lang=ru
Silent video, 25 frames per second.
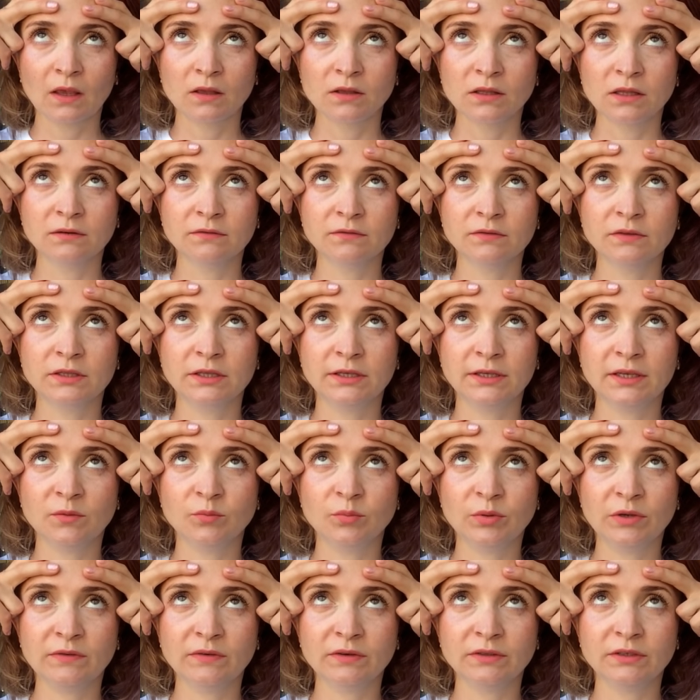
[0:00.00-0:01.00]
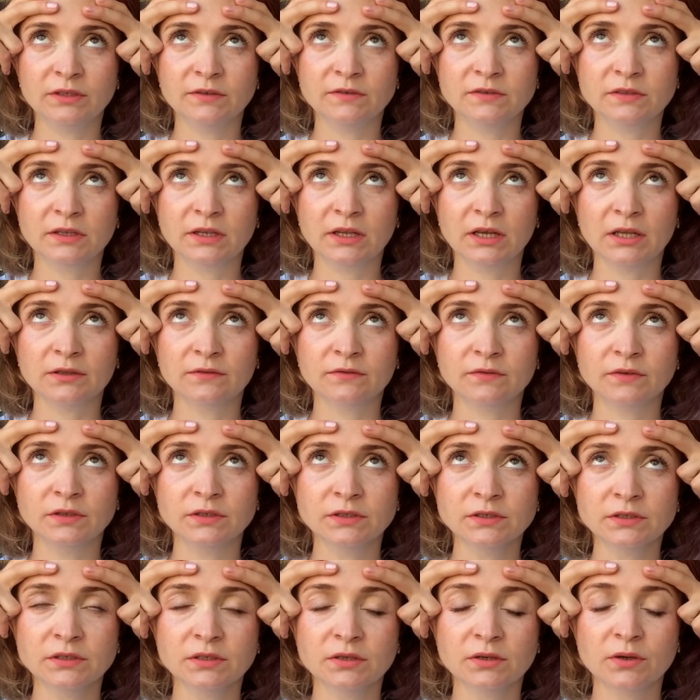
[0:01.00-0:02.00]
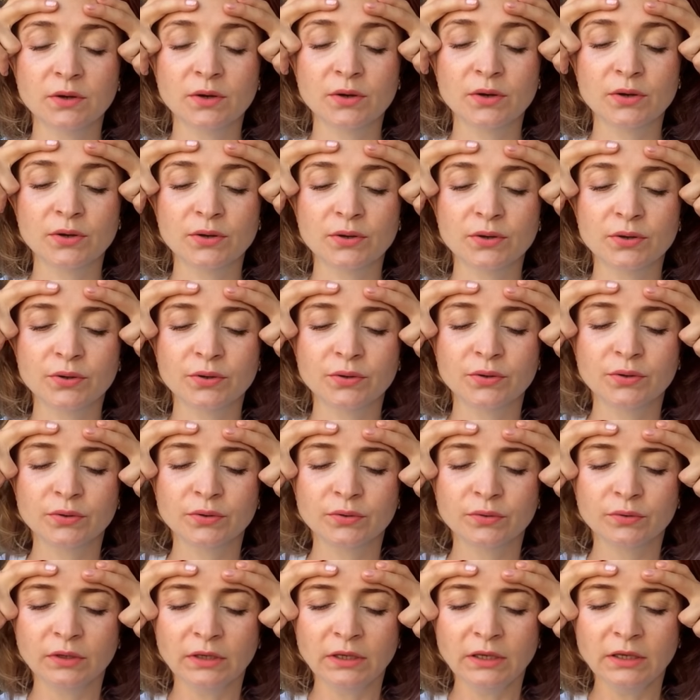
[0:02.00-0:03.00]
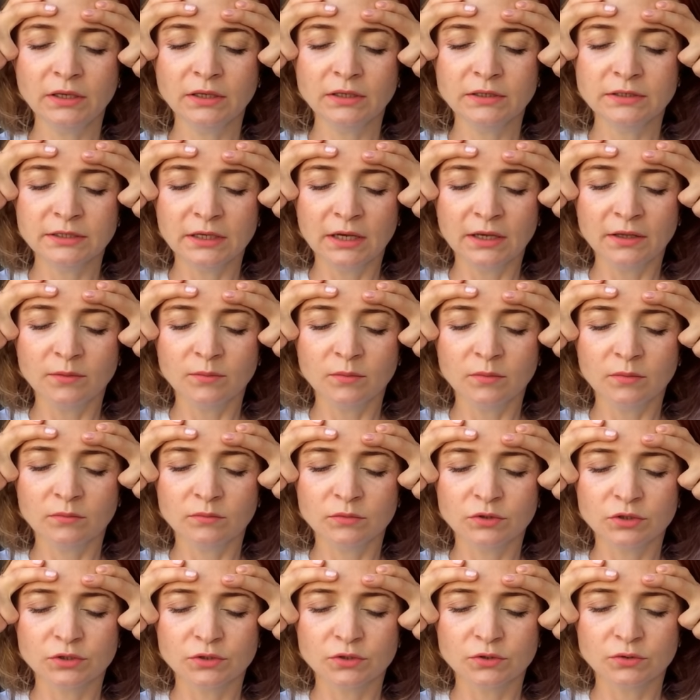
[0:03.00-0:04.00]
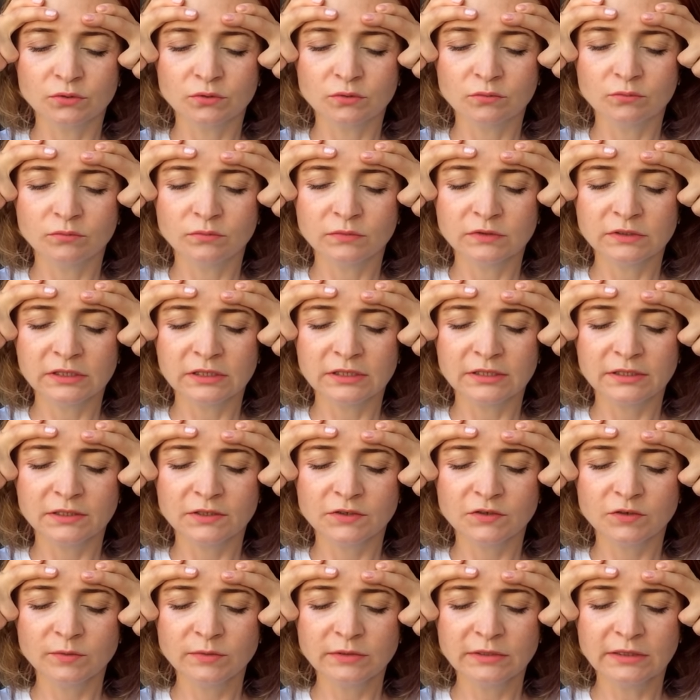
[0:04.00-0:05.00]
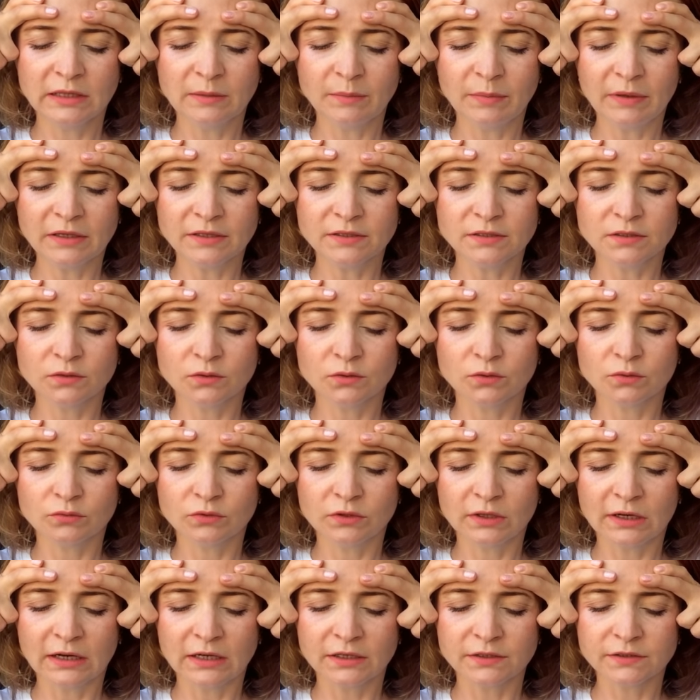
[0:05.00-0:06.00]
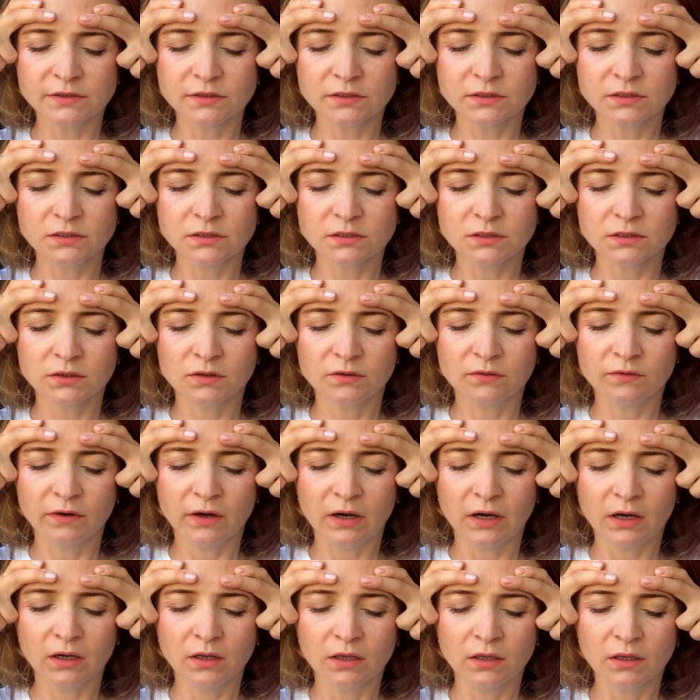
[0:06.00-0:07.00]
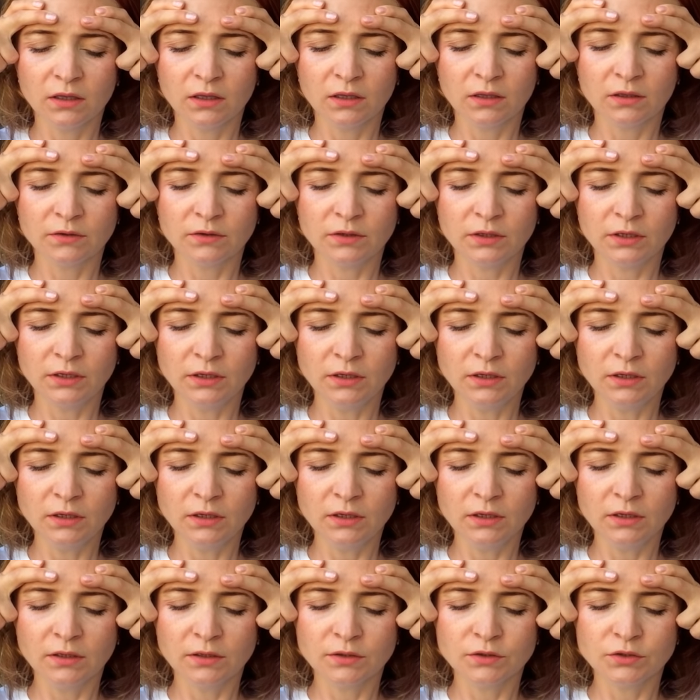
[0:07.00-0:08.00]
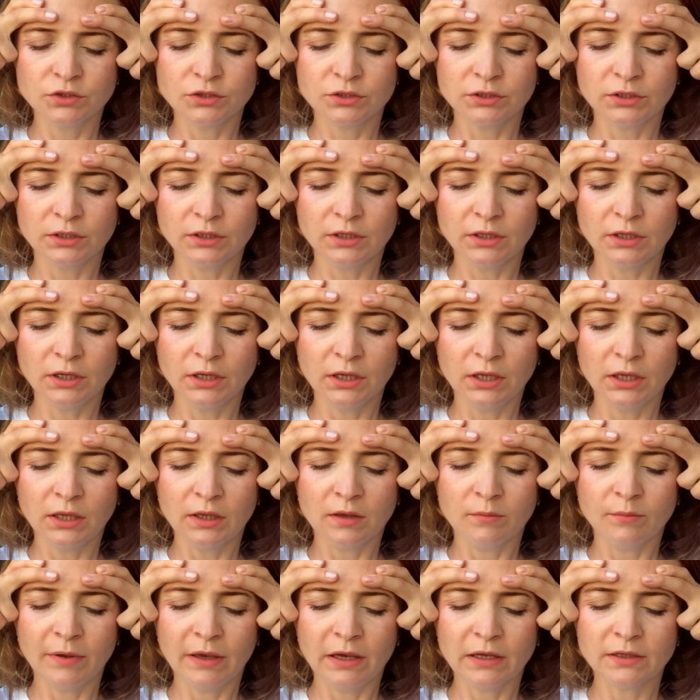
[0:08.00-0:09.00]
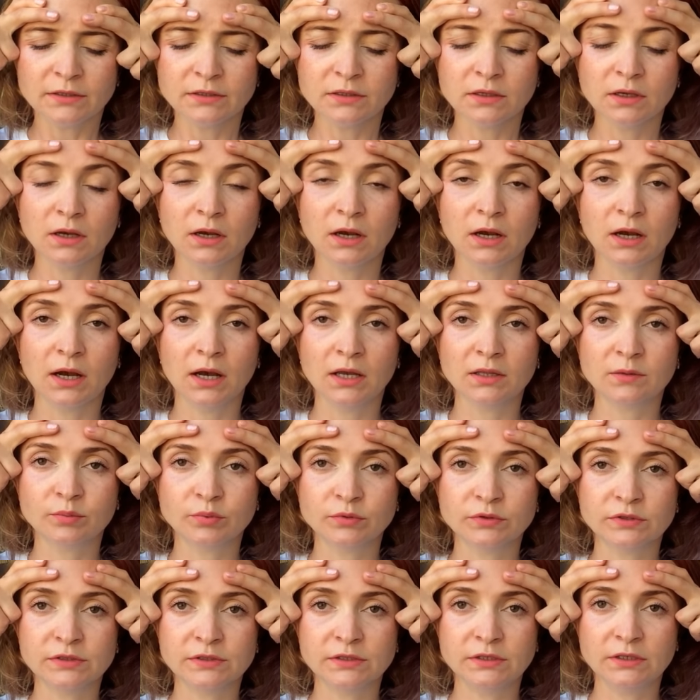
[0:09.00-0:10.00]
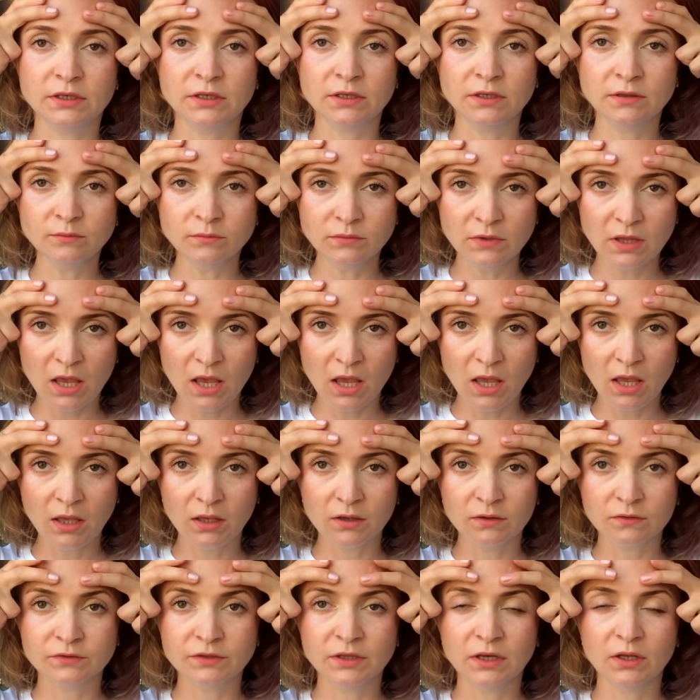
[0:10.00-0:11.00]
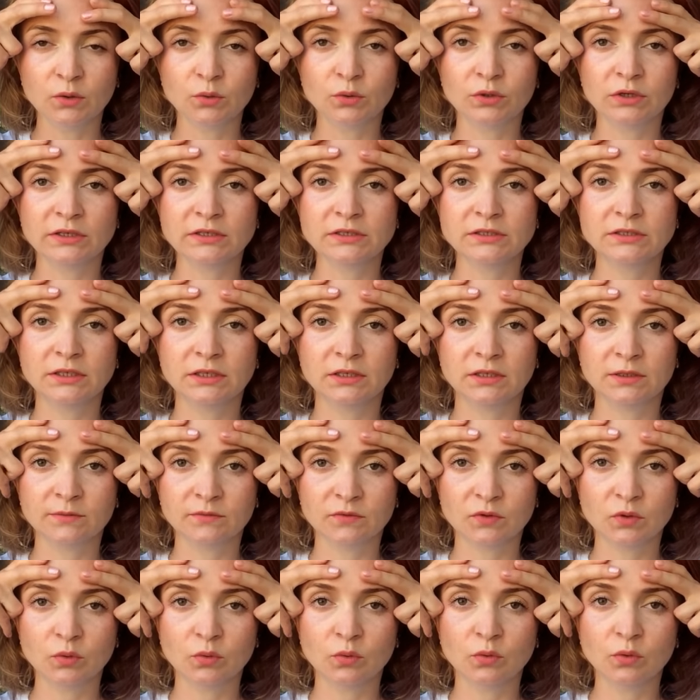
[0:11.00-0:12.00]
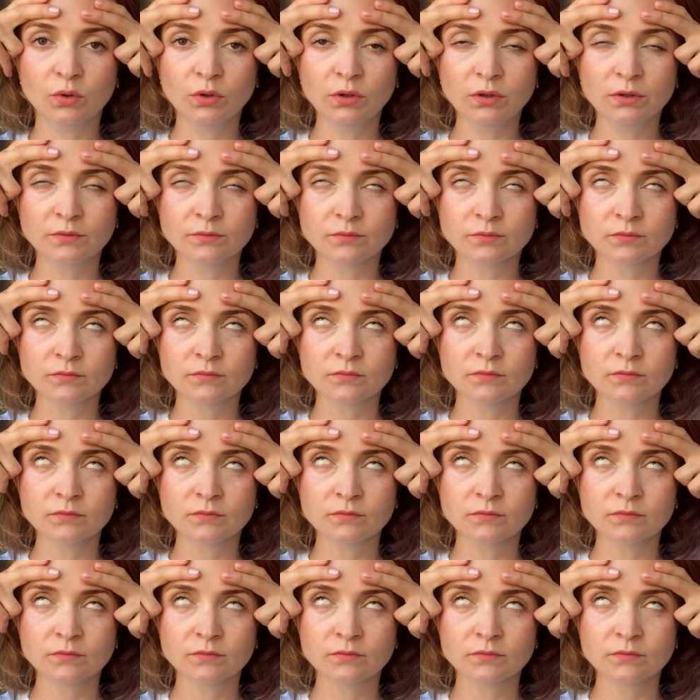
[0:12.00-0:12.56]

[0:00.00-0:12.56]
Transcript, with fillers: на выдохе переводить взгляд вниз и тянем мышцу. Задерживаемся на 5 секунд. Раз, два, три, четыре, пять. Отпустили. Второй раз делаем вдох,